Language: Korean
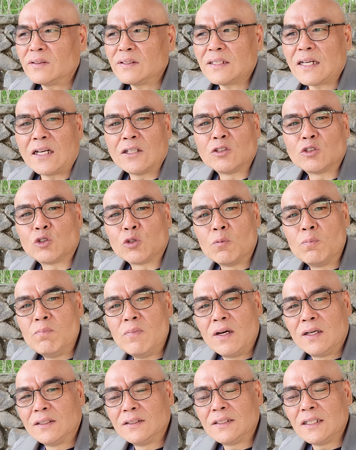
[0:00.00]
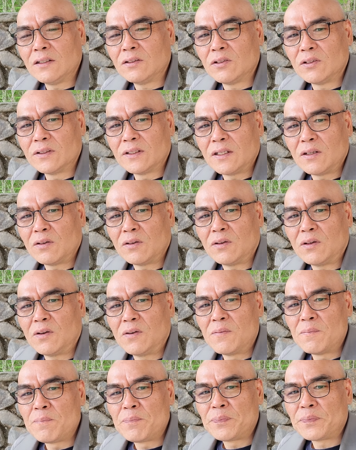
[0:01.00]
단순 명제도 되고
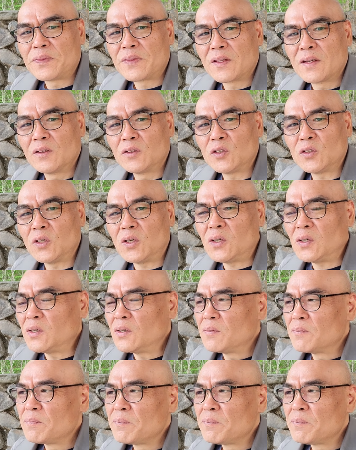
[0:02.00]
또